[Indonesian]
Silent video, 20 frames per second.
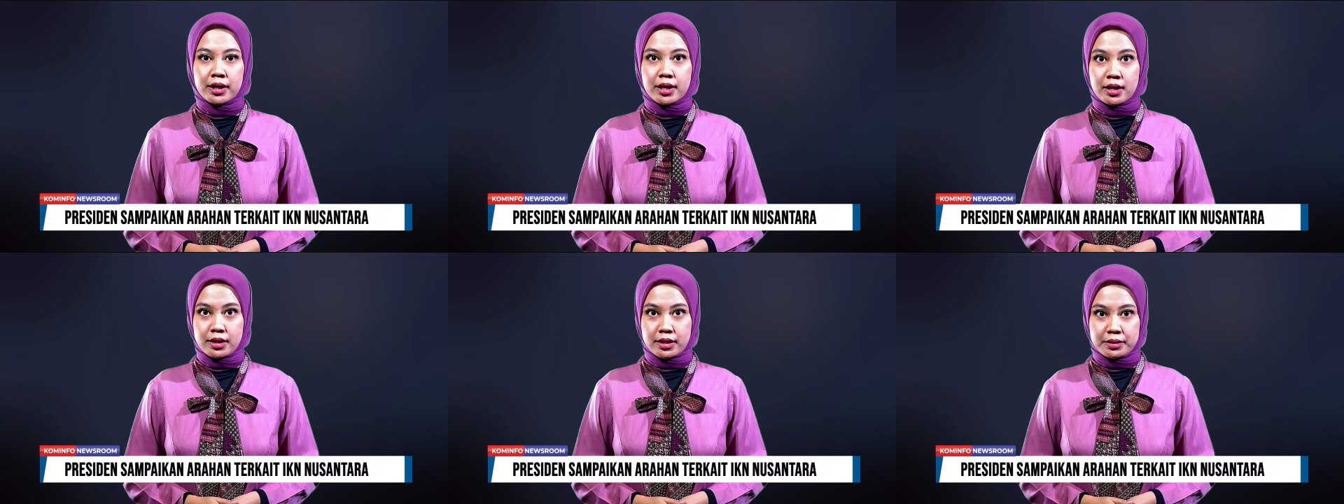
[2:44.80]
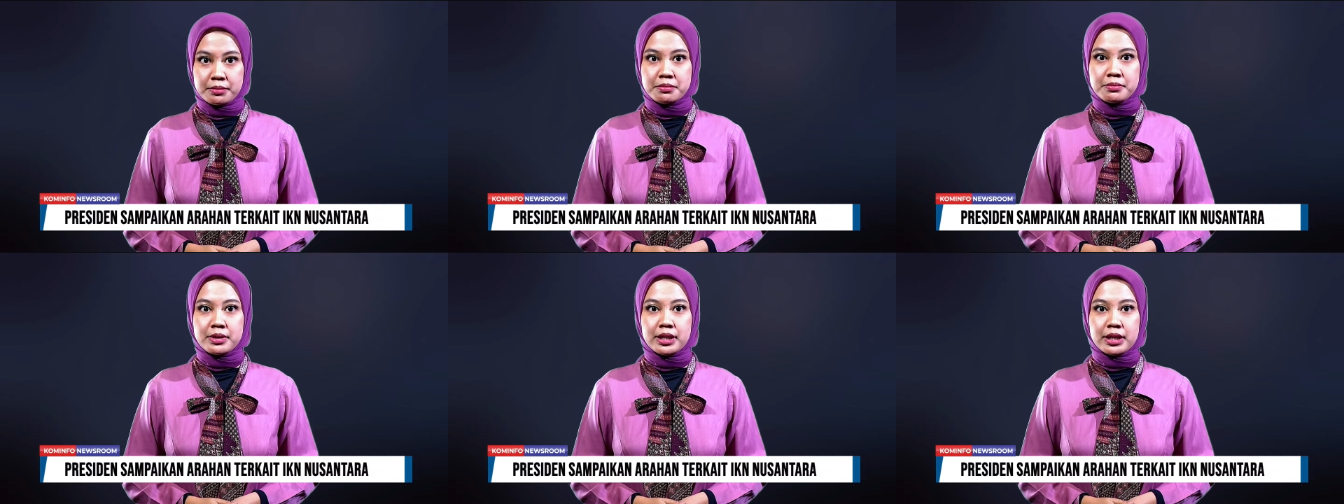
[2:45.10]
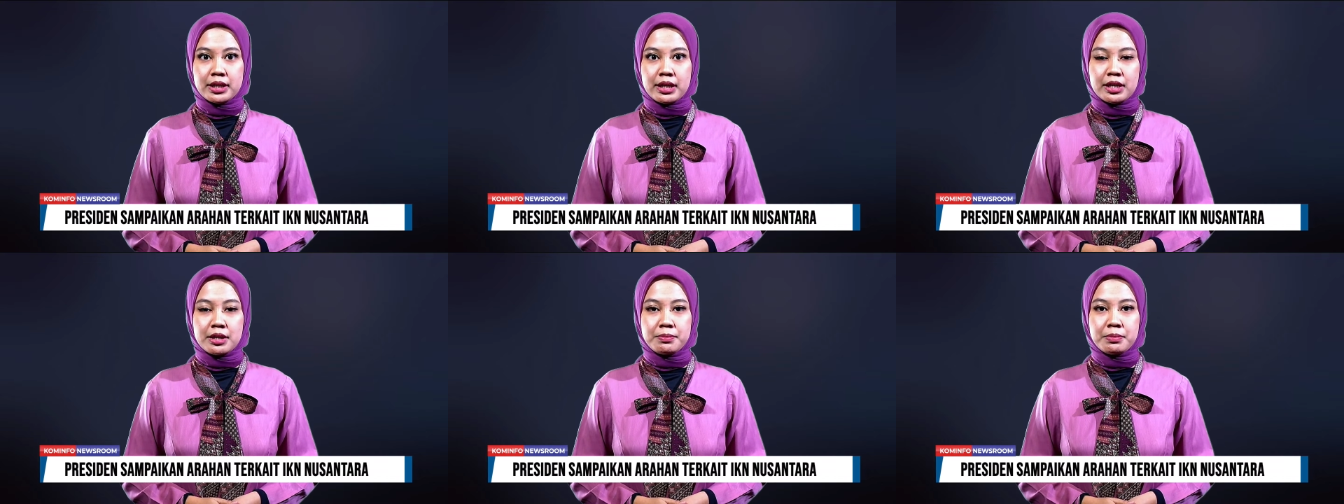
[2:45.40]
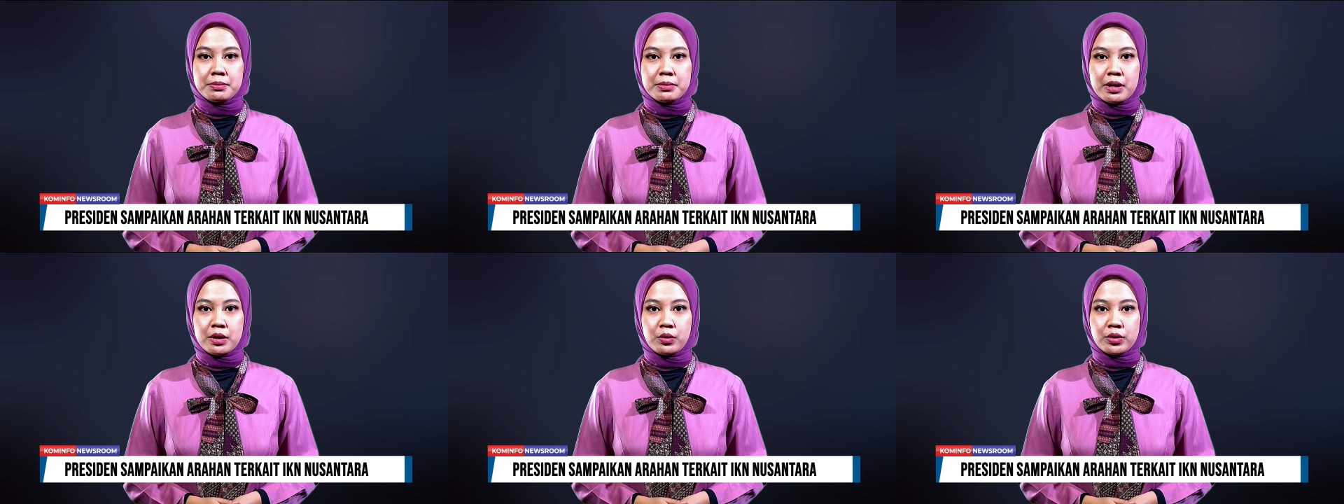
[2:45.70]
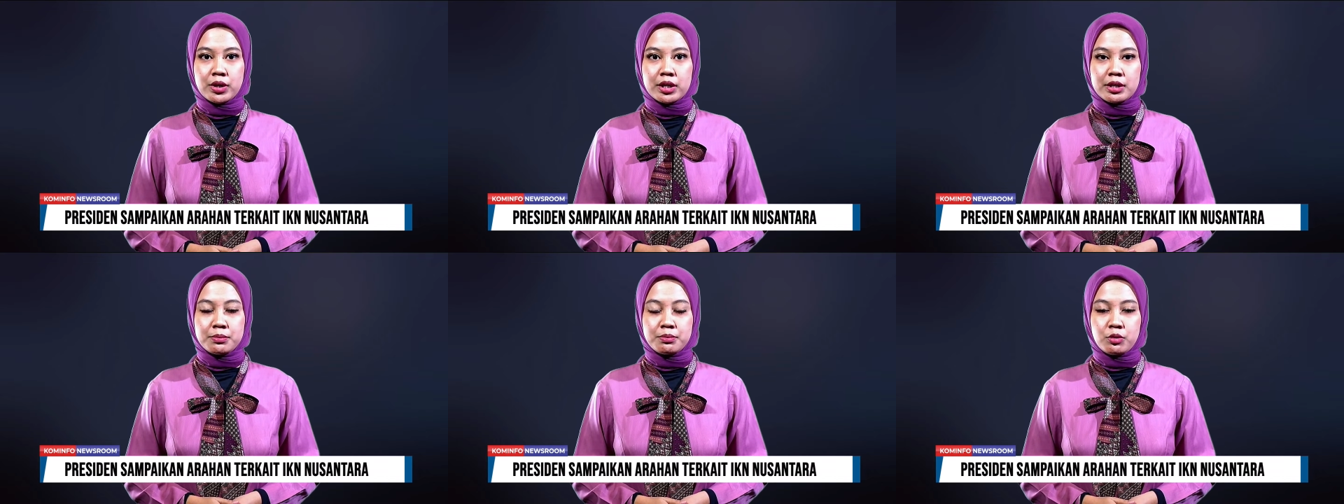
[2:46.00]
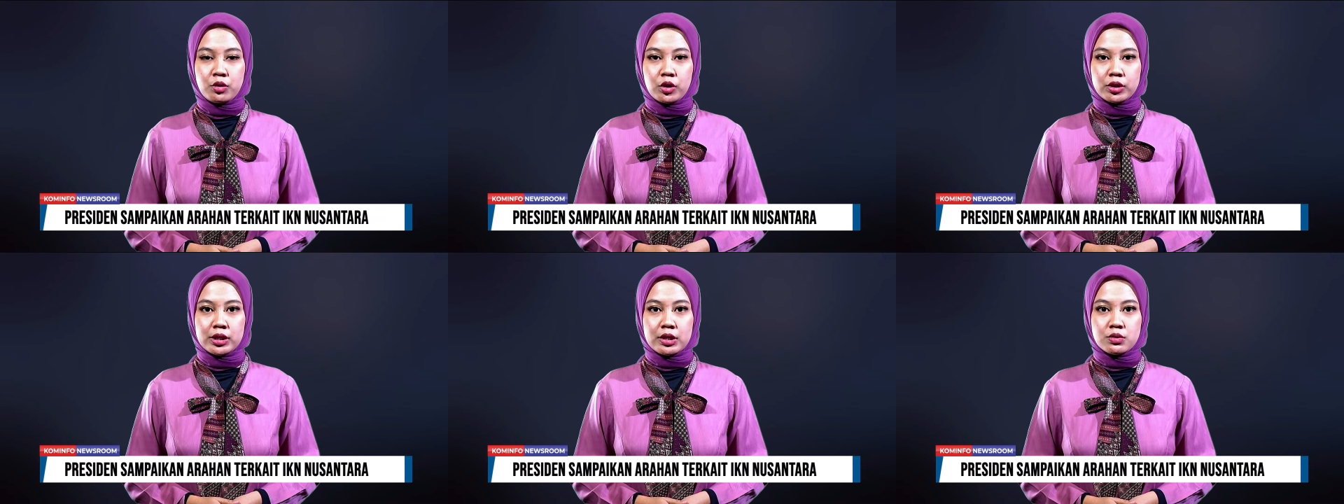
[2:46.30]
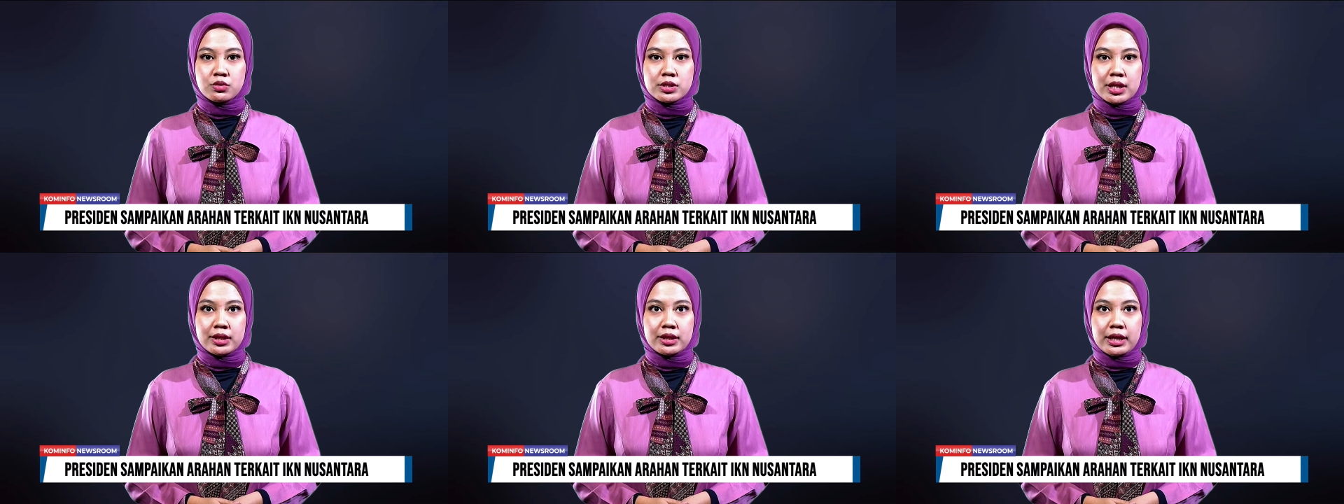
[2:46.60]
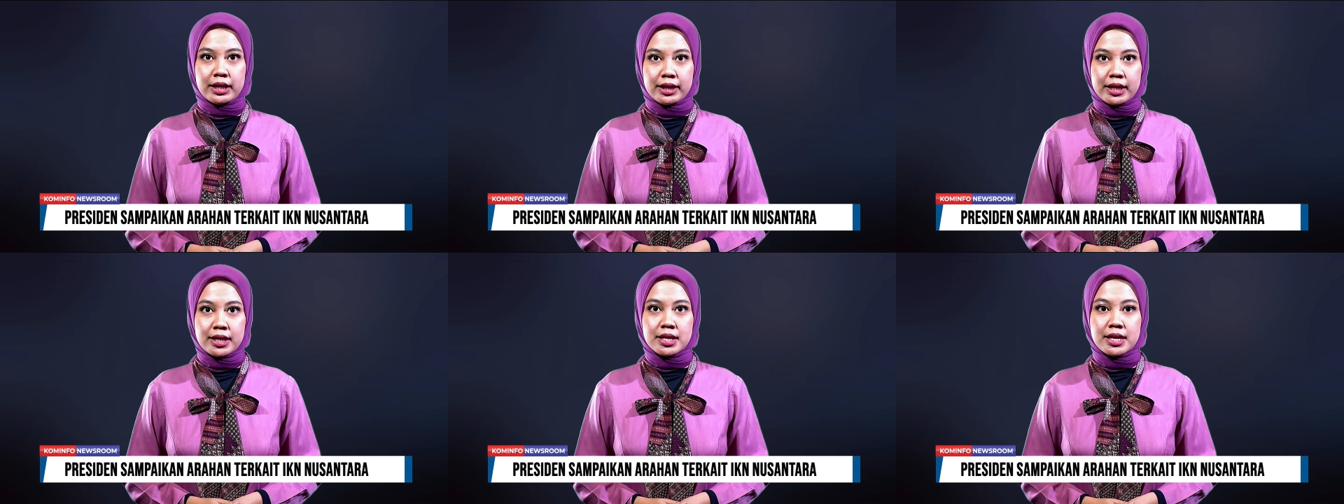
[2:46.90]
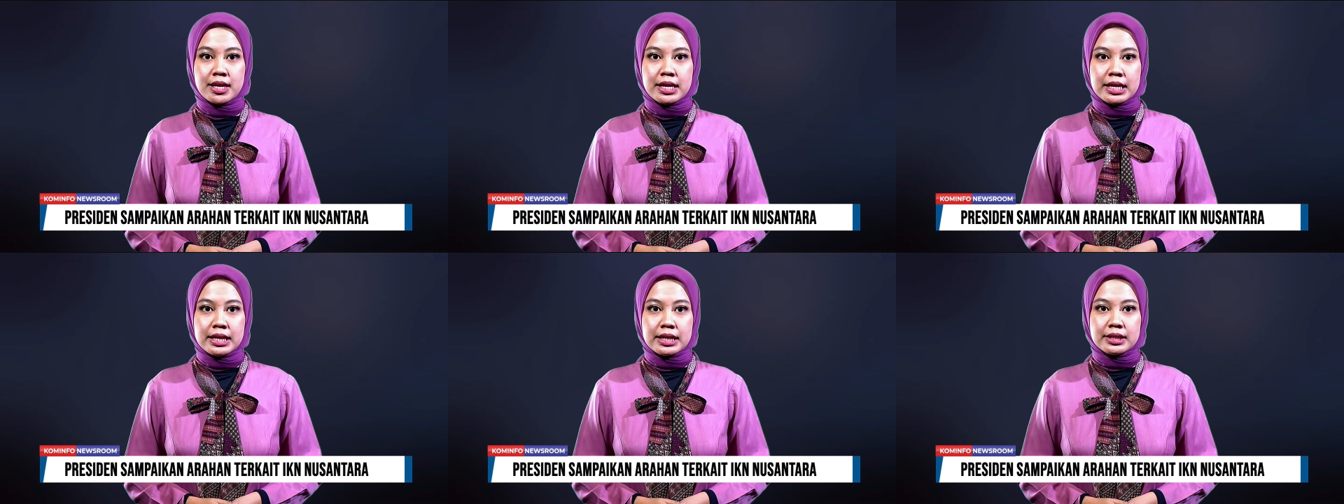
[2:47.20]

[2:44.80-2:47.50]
arahan mengenai pembangunan ibu kota Nusantara,